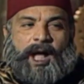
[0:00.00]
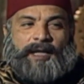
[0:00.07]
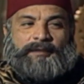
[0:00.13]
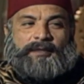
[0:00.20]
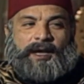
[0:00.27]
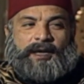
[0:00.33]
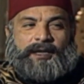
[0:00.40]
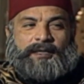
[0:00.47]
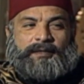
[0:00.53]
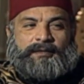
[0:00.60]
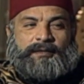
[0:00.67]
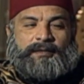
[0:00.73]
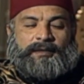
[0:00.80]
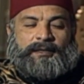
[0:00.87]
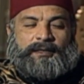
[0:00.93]

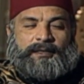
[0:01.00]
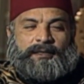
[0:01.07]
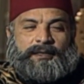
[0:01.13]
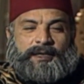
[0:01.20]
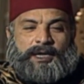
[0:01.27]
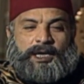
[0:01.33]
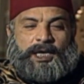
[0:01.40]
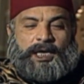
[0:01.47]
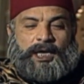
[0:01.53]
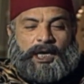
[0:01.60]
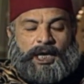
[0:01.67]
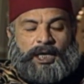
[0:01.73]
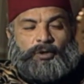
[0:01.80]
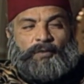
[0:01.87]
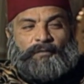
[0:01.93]
اعتقد
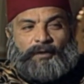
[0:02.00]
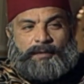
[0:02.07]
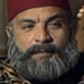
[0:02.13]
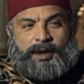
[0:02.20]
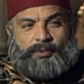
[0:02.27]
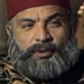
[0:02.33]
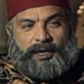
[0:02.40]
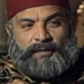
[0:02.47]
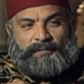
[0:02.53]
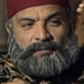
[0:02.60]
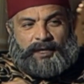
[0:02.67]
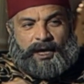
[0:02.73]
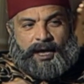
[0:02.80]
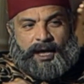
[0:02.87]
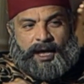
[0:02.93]
انه في الموقف
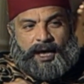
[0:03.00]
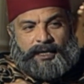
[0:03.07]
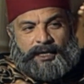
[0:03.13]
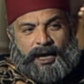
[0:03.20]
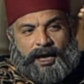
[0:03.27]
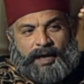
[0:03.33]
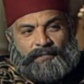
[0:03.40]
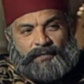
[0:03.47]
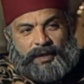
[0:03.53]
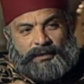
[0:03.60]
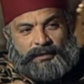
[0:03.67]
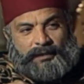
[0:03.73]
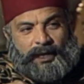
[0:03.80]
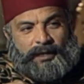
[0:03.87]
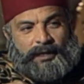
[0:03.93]
ده انا
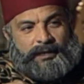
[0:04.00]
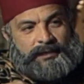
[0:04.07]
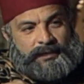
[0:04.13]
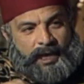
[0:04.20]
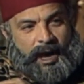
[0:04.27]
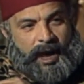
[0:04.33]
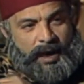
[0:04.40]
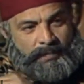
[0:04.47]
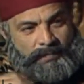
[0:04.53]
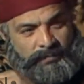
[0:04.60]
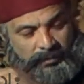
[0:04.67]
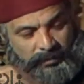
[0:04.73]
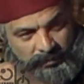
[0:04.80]
افضل الانسحاب